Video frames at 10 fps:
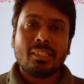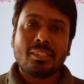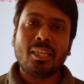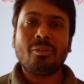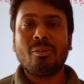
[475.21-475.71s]

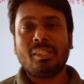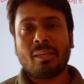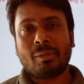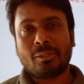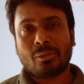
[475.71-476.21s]
সেইগুলো নিয়ে
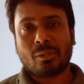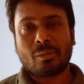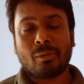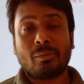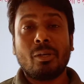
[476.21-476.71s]
আমরা একটু কথা
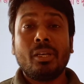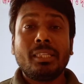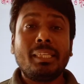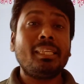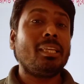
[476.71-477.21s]
বলবো
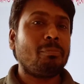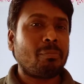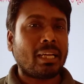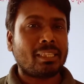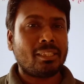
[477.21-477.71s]
কি কি
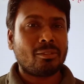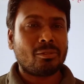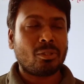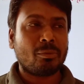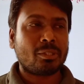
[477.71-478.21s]
প্রাকৃতিক
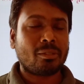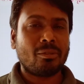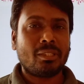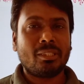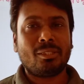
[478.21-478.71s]
সমস্যাগুলো
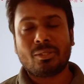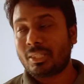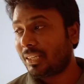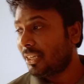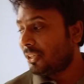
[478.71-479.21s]
সৃষ্টি
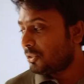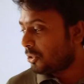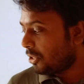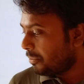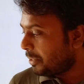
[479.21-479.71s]
হচ্ছে
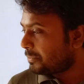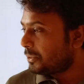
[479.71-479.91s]
জলবায়ু